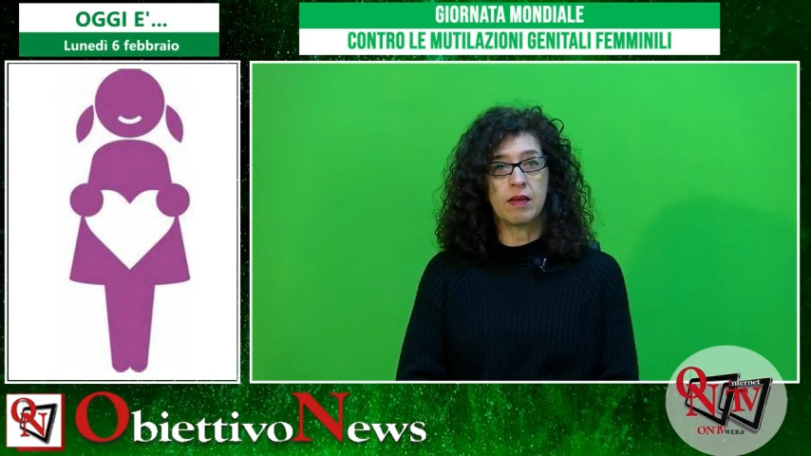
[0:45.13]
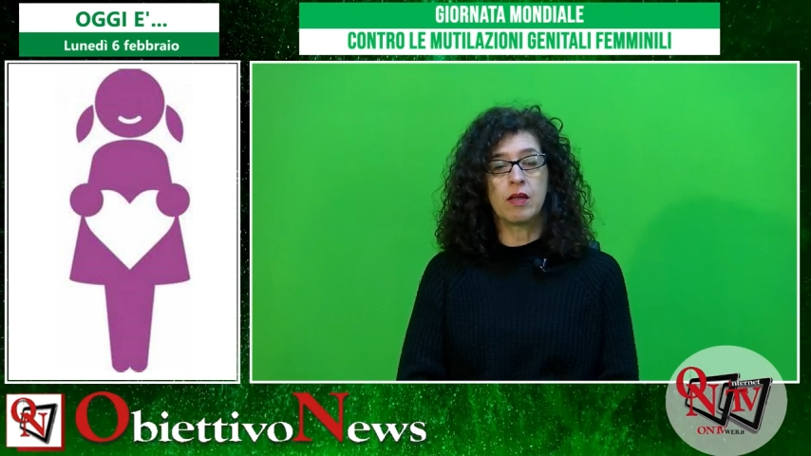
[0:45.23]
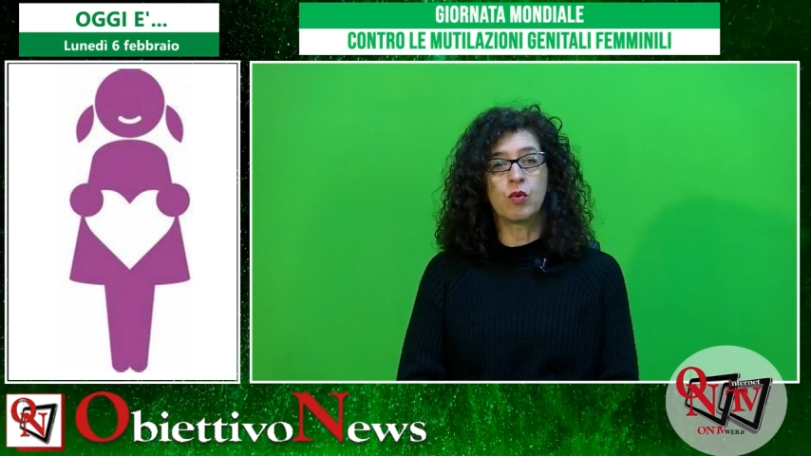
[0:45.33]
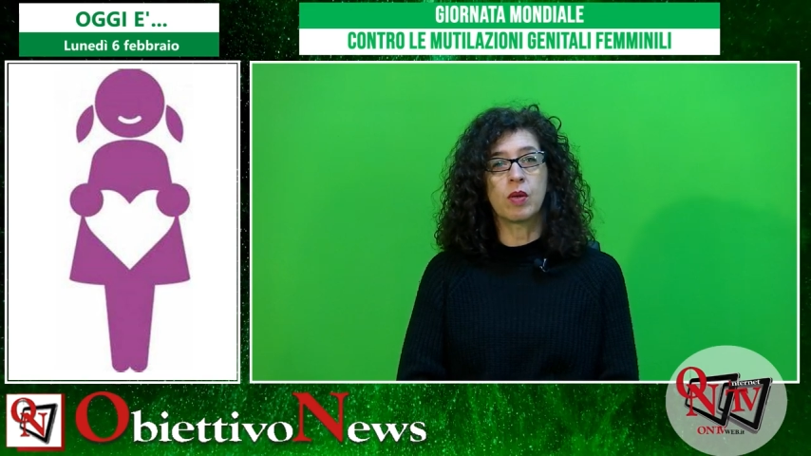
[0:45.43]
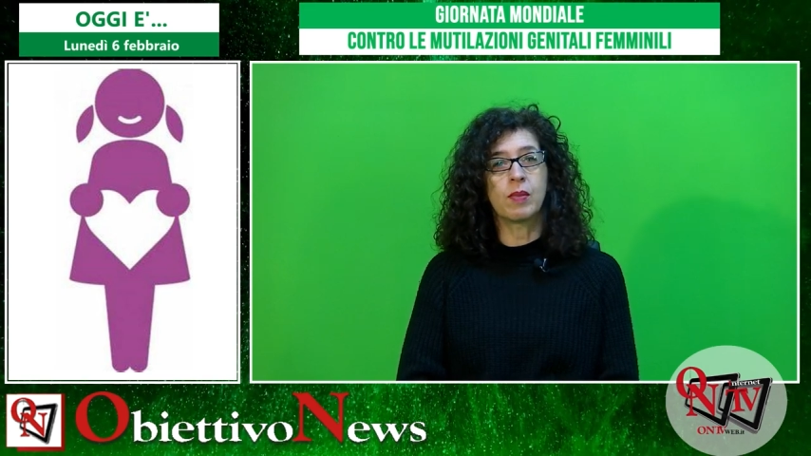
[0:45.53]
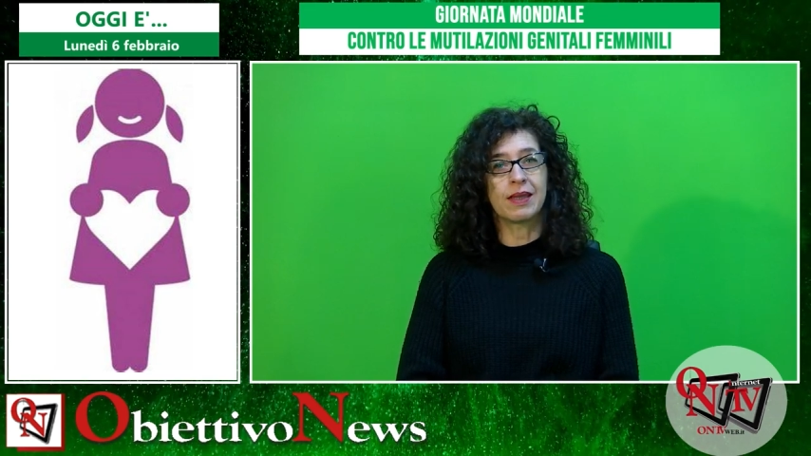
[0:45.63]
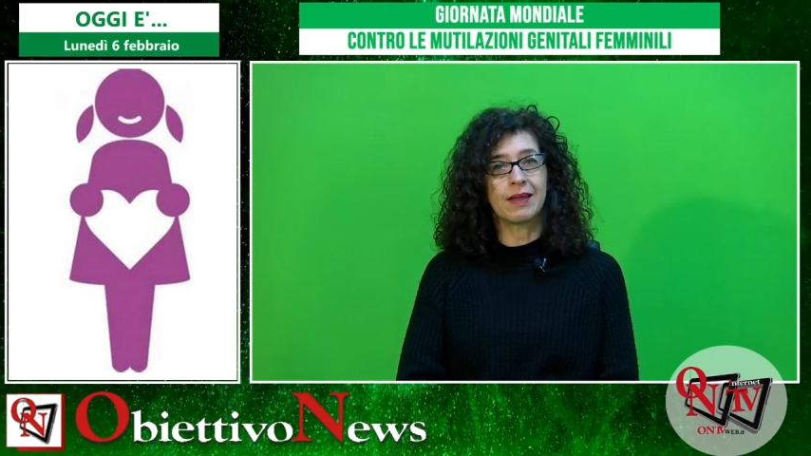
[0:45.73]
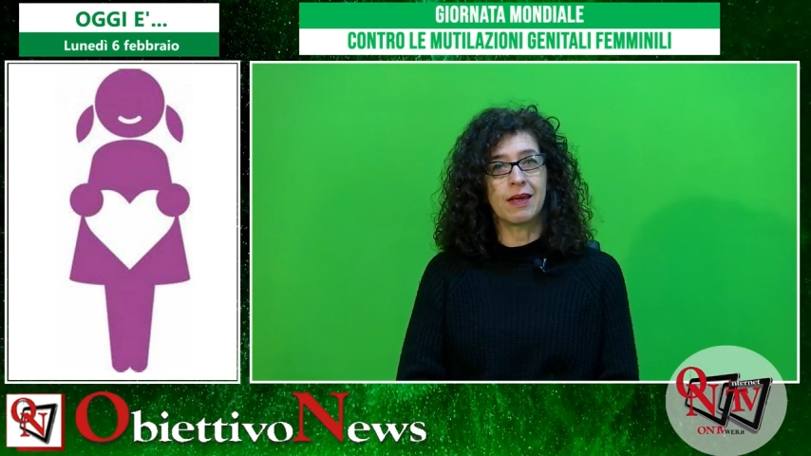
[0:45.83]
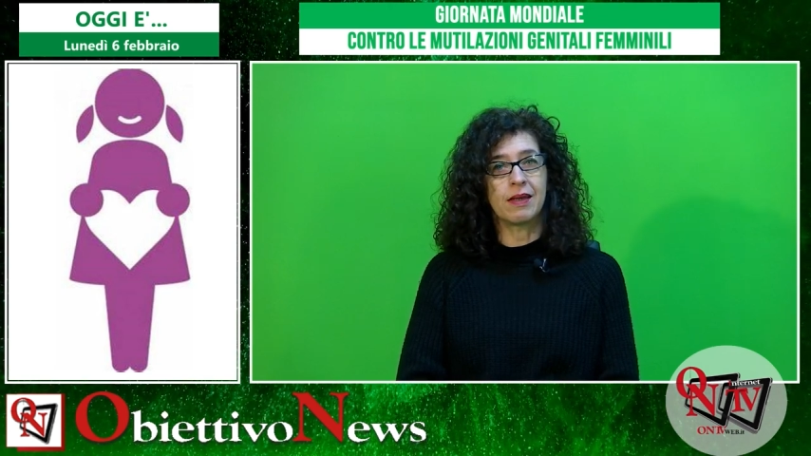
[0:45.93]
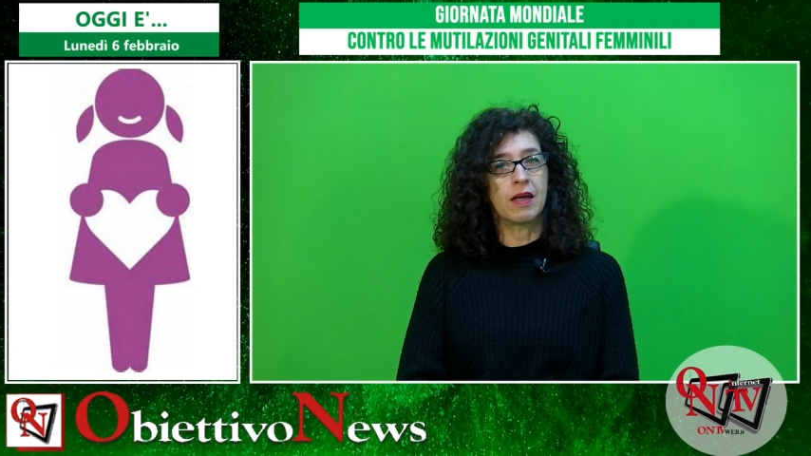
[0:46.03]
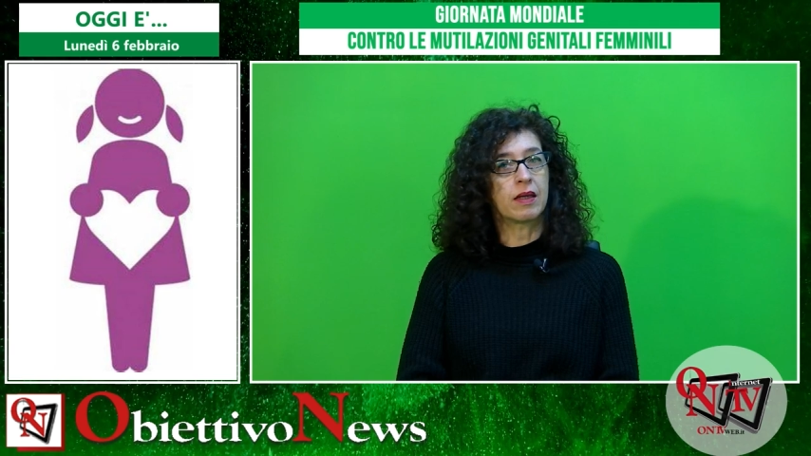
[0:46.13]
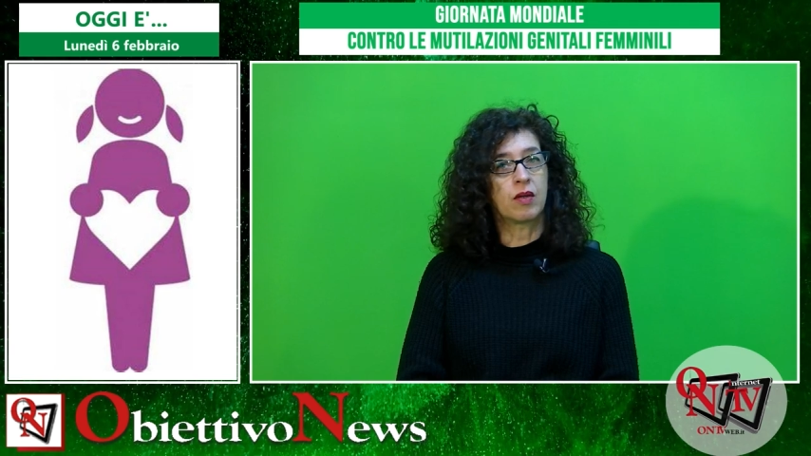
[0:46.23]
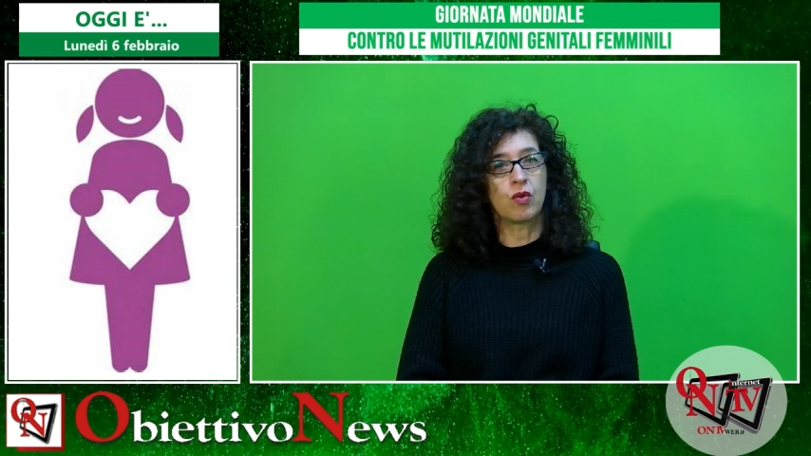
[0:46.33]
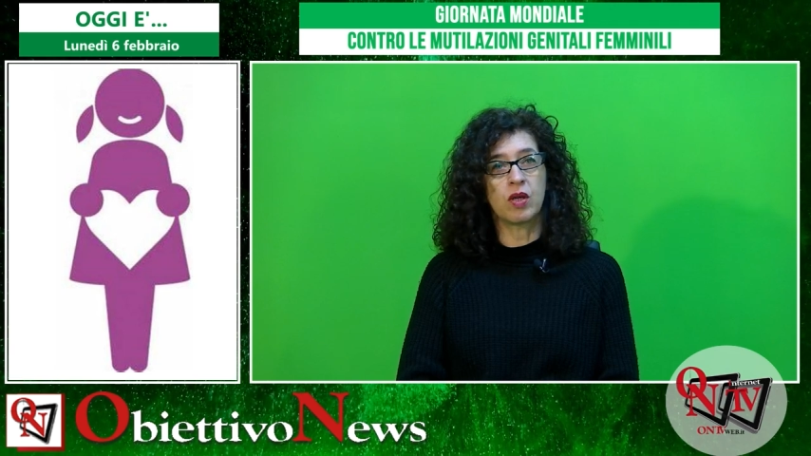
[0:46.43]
in una battaglia che non